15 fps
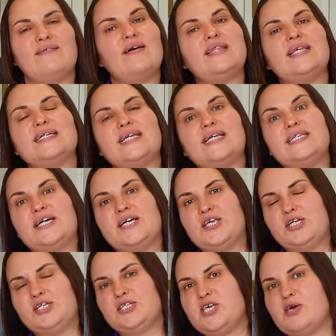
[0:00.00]
давай тогда
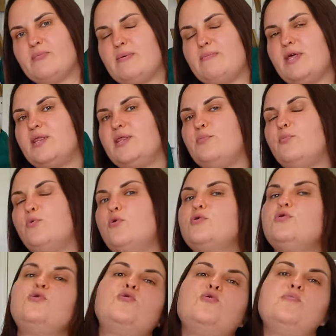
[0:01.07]
технические моменты.
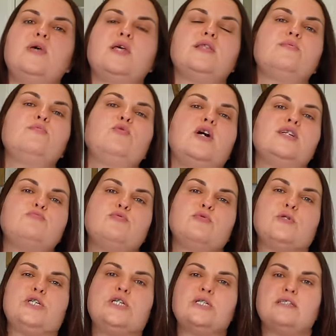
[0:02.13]
По документам у нас
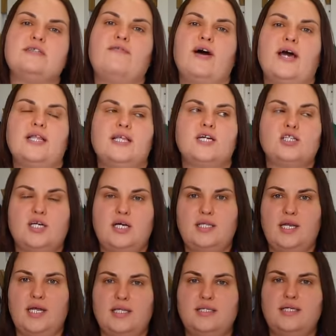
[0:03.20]
получилось два этажа.
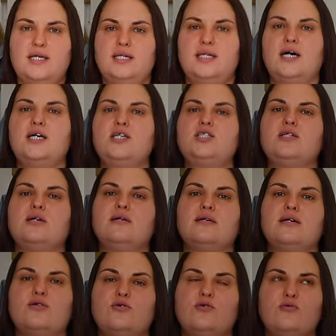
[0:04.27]
Третий этаж, а,
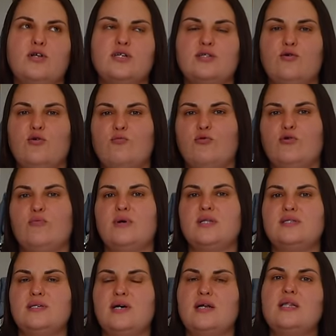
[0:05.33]
который у нас такой
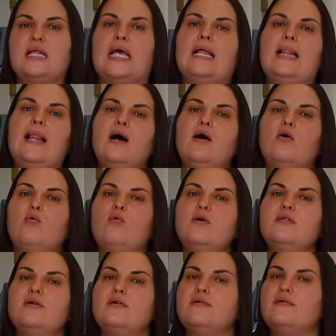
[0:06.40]
полумансардный,
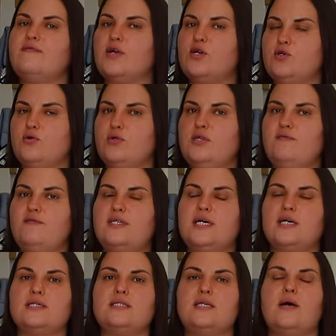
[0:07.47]
он а, в расчет не
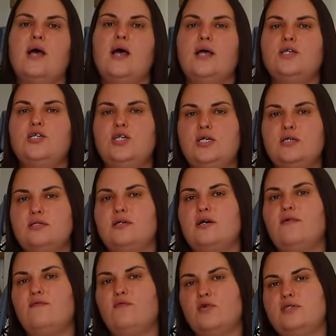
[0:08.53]
взялся.
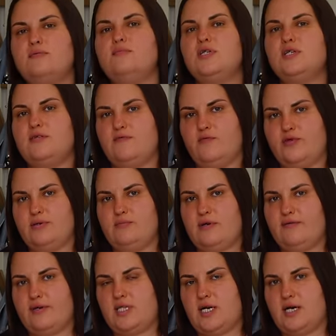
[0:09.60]
Чистых 88
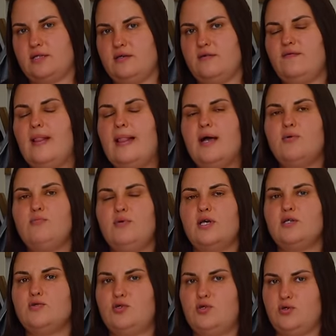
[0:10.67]
квадратов
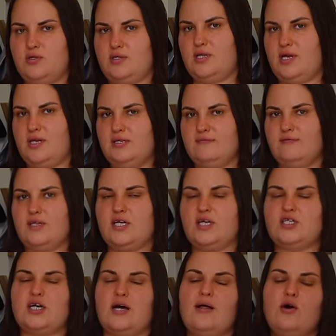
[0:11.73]
без учета третьего
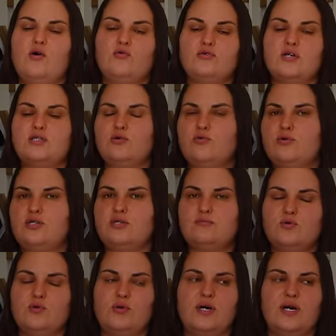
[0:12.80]
этажа. У нас очень
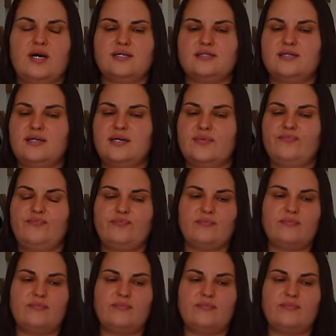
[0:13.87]
много разных